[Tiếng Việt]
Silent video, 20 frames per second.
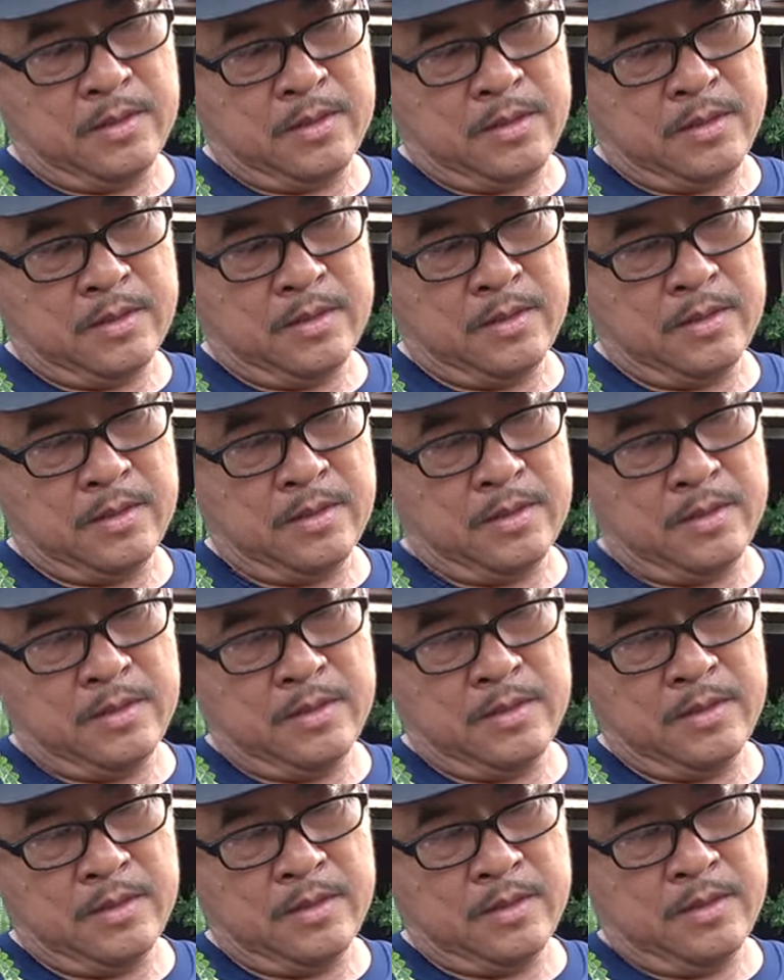À,
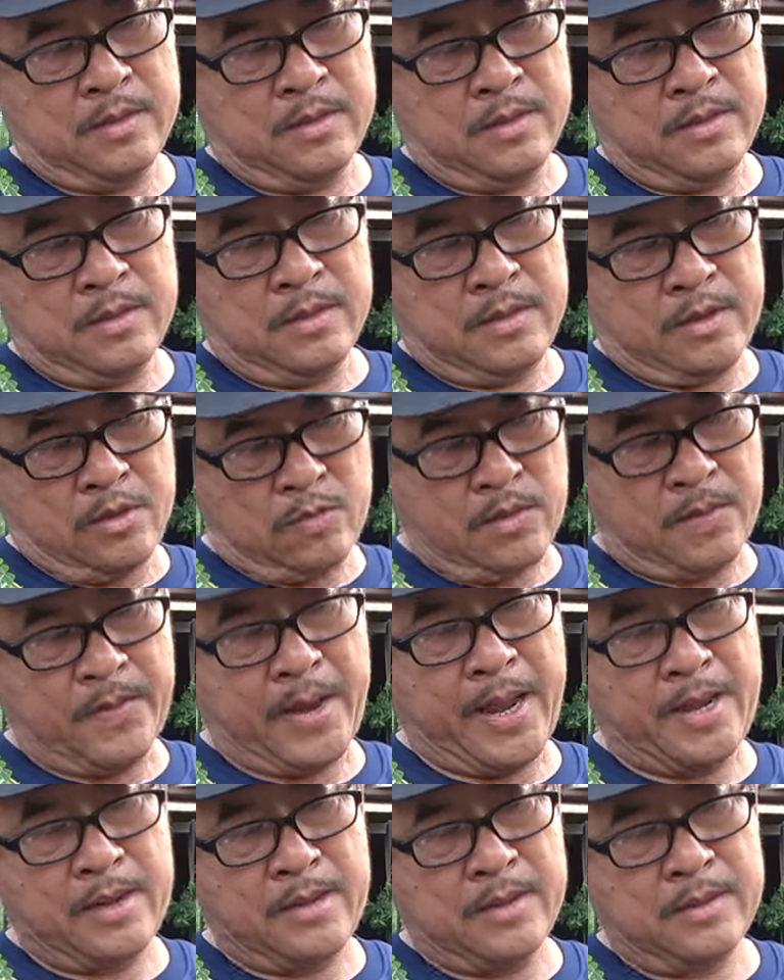nếu mà
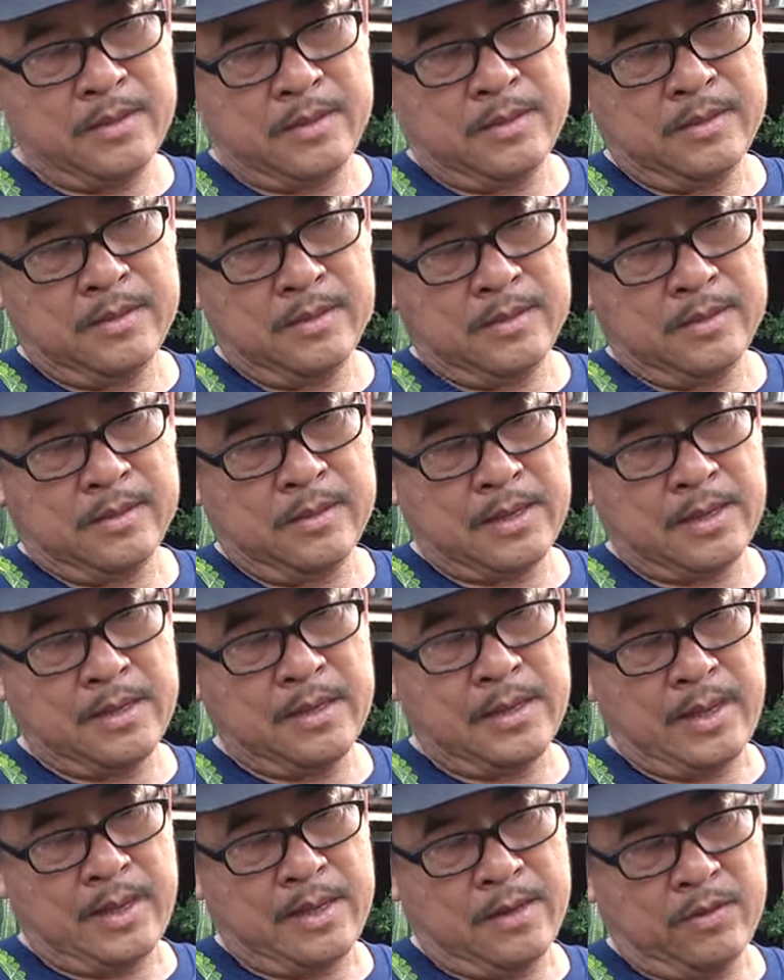bán chắc có lẽ